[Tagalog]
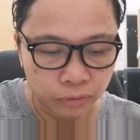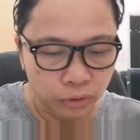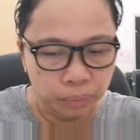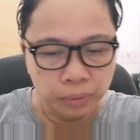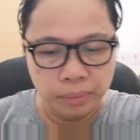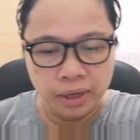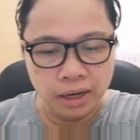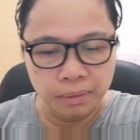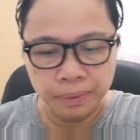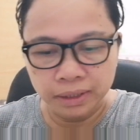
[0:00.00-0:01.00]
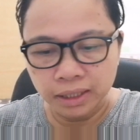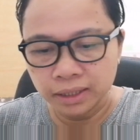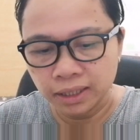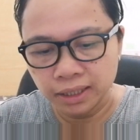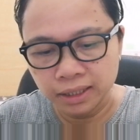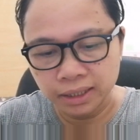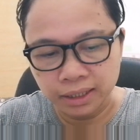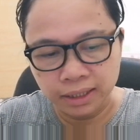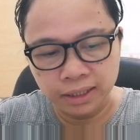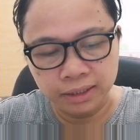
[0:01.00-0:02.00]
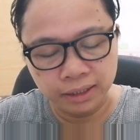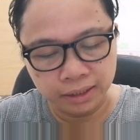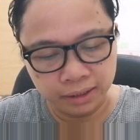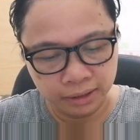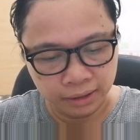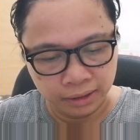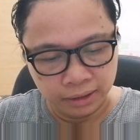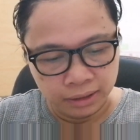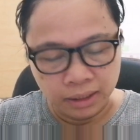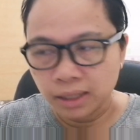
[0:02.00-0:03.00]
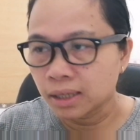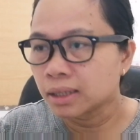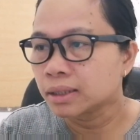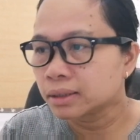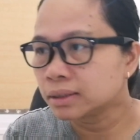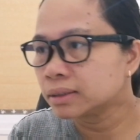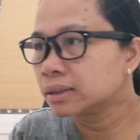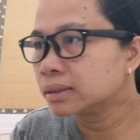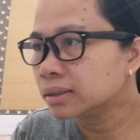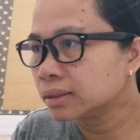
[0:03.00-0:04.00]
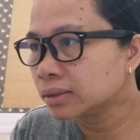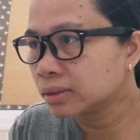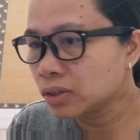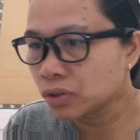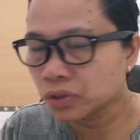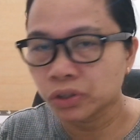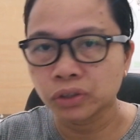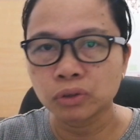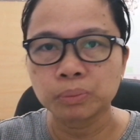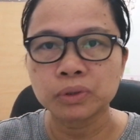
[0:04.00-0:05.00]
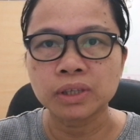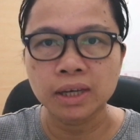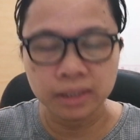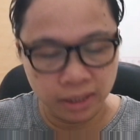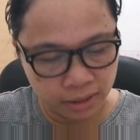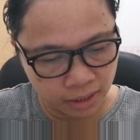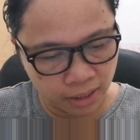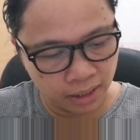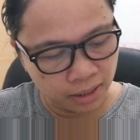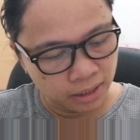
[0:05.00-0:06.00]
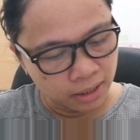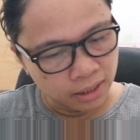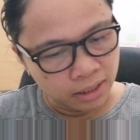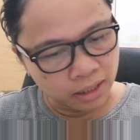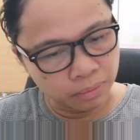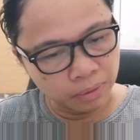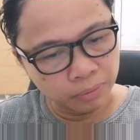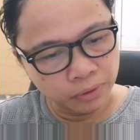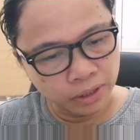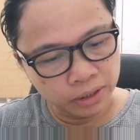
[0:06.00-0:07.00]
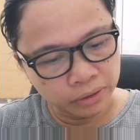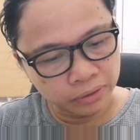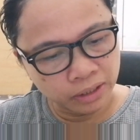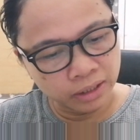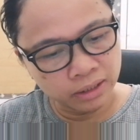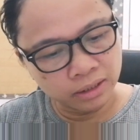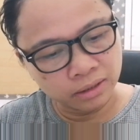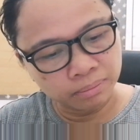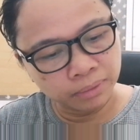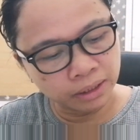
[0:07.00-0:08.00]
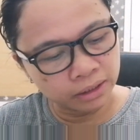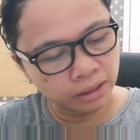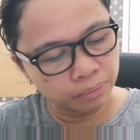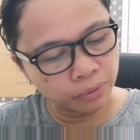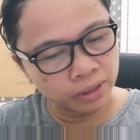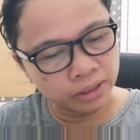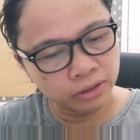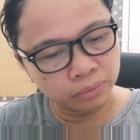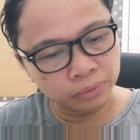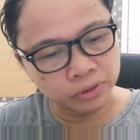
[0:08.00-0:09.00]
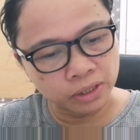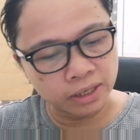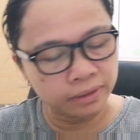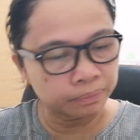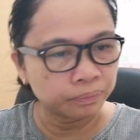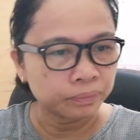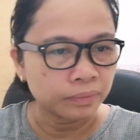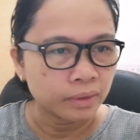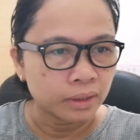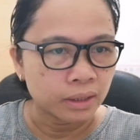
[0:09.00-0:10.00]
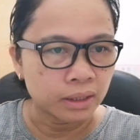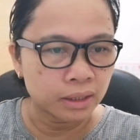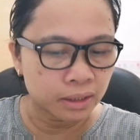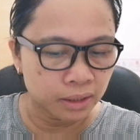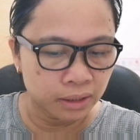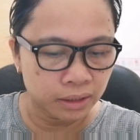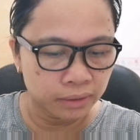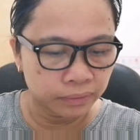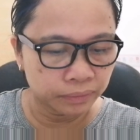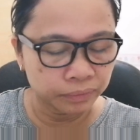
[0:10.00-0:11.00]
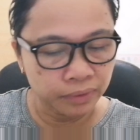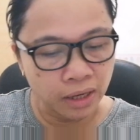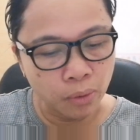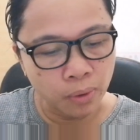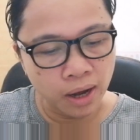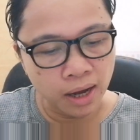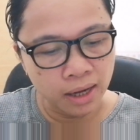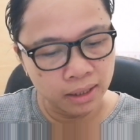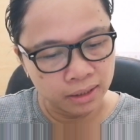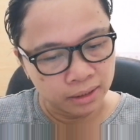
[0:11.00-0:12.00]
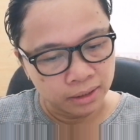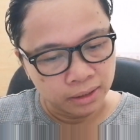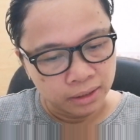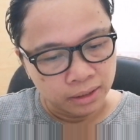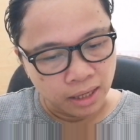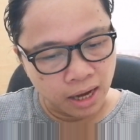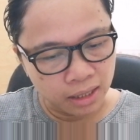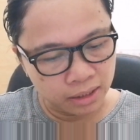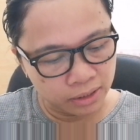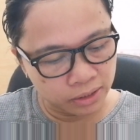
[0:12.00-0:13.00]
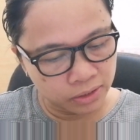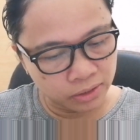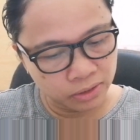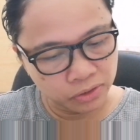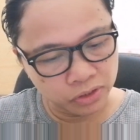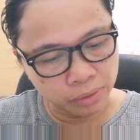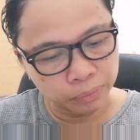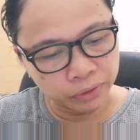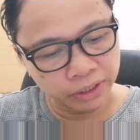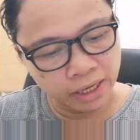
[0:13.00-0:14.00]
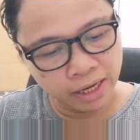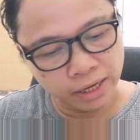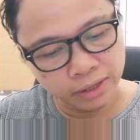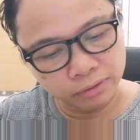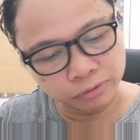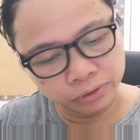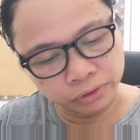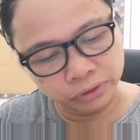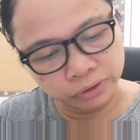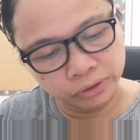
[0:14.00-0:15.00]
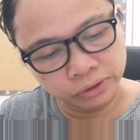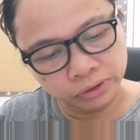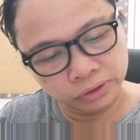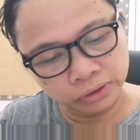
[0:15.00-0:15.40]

Ito po mga kapatid at ang i-share ko po sa atin sa gabi po na ito ay matatagpuan dito po sa uh, Gawa Acts chapter 9 verse